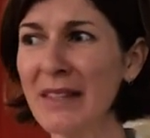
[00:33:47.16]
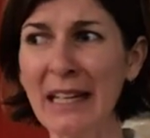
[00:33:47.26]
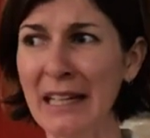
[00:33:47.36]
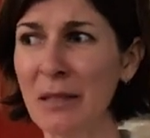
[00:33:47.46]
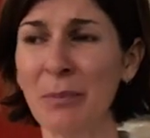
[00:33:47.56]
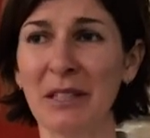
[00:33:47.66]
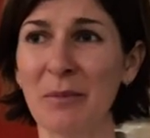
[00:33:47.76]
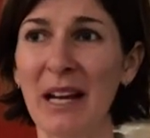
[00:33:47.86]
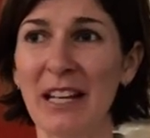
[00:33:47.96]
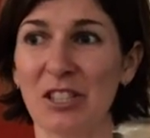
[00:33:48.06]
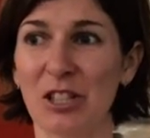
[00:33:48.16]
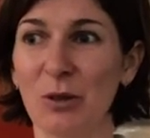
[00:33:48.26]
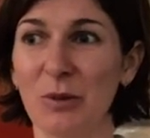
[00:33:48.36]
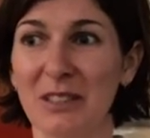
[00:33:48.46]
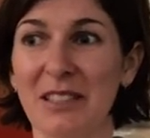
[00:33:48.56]
они понимали,
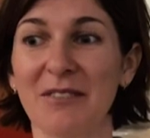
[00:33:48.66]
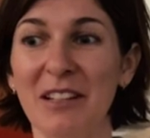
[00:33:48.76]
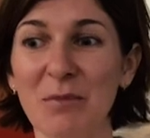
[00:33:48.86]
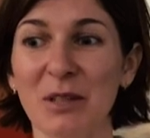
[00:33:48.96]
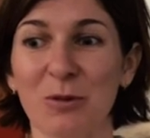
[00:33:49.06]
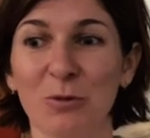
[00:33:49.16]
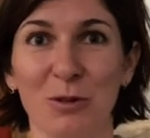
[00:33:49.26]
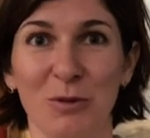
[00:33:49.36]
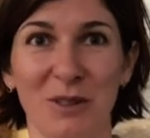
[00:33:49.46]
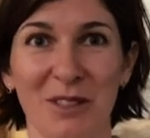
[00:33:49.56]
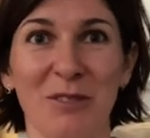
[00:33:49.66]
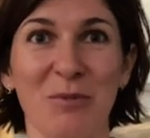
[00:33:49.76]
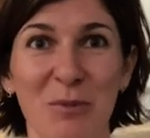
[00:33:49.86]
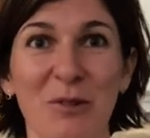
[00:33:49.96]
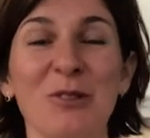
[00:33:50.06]
что со своим искусством, со своим
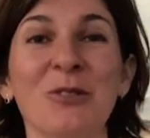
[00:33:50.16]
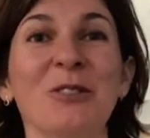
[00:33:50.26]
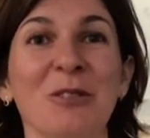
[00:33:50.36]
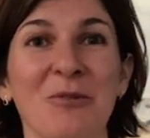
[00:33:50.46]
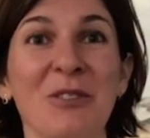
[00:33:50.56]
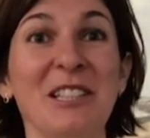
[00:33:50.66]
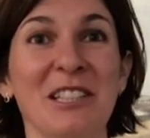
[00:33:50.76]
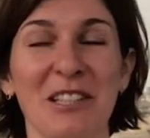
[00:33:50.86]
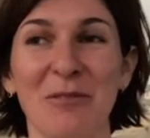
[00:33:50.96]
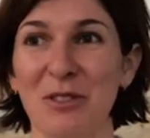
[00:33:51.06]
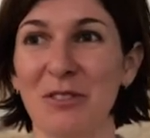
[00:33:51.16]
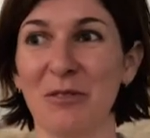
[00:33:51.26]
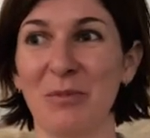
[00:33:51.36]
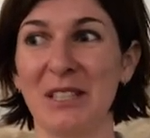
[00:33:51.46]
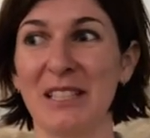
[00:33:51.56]
революционным видением
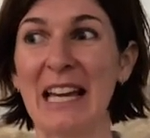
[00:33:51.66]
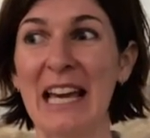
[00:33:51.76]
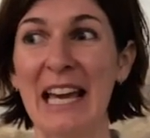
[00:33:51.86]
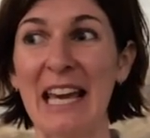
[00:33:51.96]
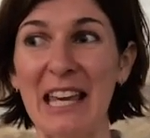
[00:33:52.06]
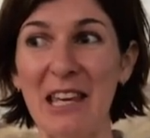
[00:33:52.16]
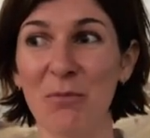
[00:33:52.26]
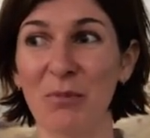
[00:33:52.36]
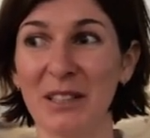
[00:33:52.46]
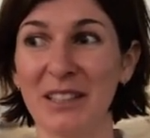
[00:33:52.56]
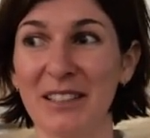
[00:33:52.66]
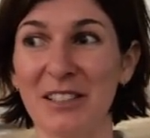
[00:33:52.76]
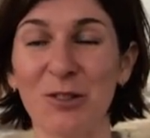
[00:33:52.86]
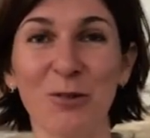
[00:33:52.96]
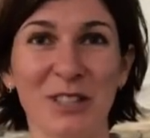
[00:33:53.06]
живописи, им
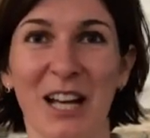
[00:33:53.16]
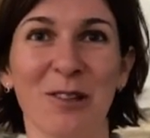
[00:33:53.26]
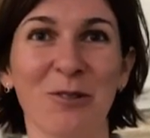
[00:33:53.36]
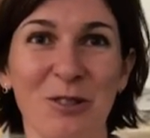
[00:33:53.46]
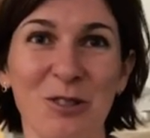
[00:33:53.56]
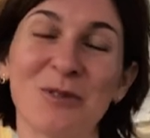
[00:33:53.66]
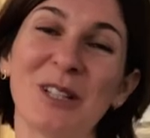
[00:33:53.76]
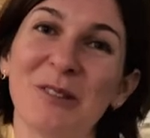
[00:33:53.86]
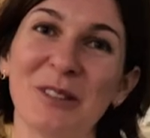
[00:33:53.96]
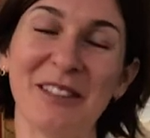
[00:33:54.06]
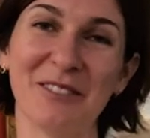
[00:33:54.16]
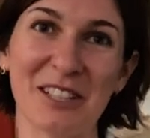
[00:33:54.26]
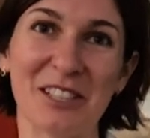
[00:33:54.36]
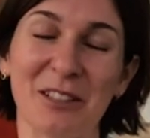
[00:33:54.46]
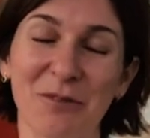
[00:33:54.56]
что в салон, что в салон
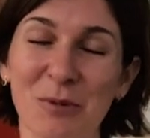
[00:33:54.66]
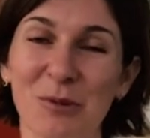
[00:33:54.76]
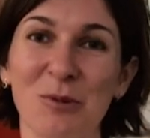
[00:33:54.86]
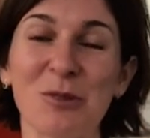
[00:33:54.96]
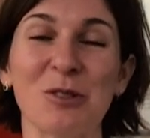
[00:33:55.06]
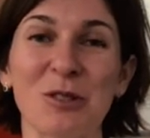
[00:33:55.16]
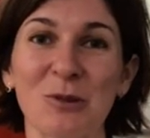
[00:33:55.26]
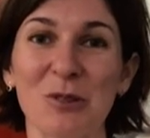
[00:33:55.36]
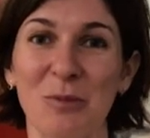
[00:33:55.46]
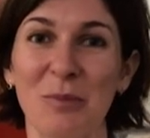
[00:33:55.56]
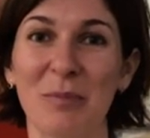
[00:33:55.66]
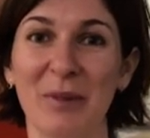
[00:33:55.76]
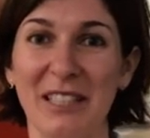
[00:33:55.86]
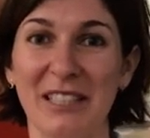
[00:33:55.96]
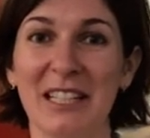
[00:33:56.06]
отверженных, в общем-то, очень сложно
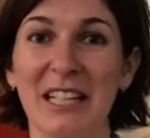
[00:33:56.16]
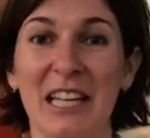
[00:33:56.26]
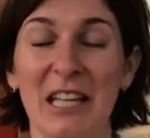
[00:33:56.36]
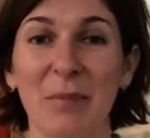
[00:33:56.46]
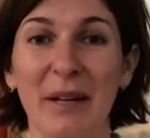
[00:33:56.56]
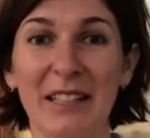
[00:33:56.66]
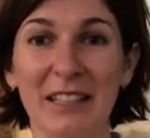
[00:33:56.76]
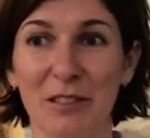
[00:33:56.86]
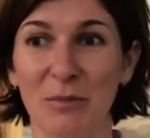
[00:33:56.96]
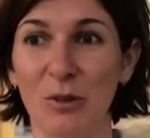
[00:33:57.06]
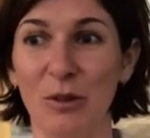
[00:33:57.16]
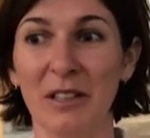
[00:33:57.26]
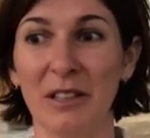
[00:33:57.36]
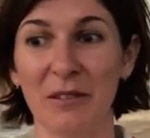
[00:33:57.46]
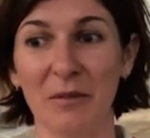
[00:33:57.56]
попасть. И поэтому
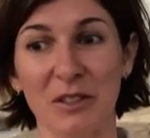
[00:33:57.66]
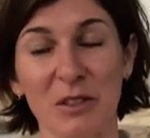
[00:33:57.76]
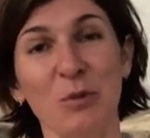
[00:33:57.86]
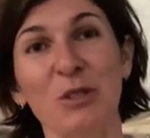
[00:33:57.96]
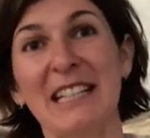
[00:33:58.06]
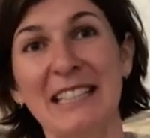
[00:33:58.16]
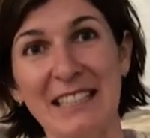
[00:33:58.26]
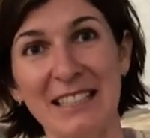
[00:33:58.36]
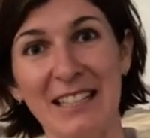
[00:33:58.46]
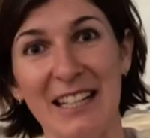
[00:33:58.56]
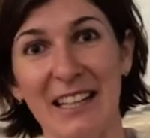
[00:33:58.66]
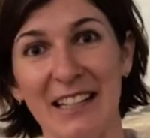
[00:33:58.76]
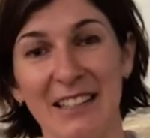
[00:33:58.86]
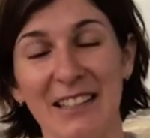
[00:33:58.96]
спустя 10 лет